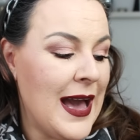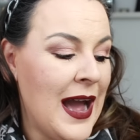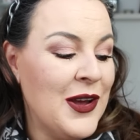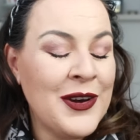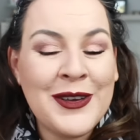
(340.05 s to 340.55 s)

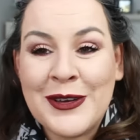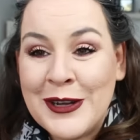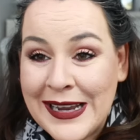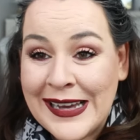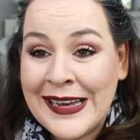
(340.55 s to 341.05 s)
Alors que
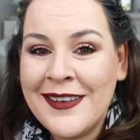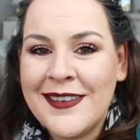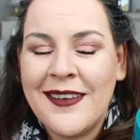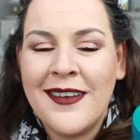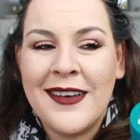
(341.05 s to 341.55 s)

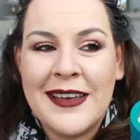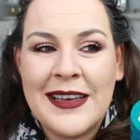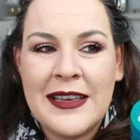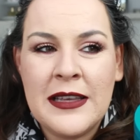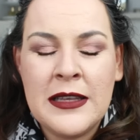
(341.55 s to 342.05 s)
là,
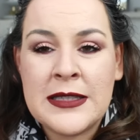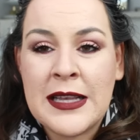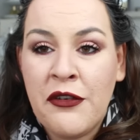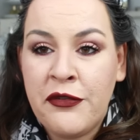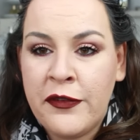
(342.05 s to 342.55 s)

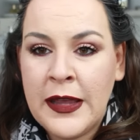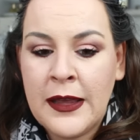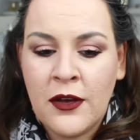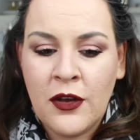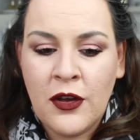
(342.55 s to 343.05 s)
ça
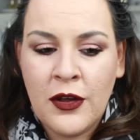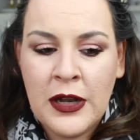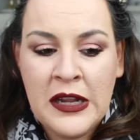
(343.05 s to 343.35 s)
fait euh,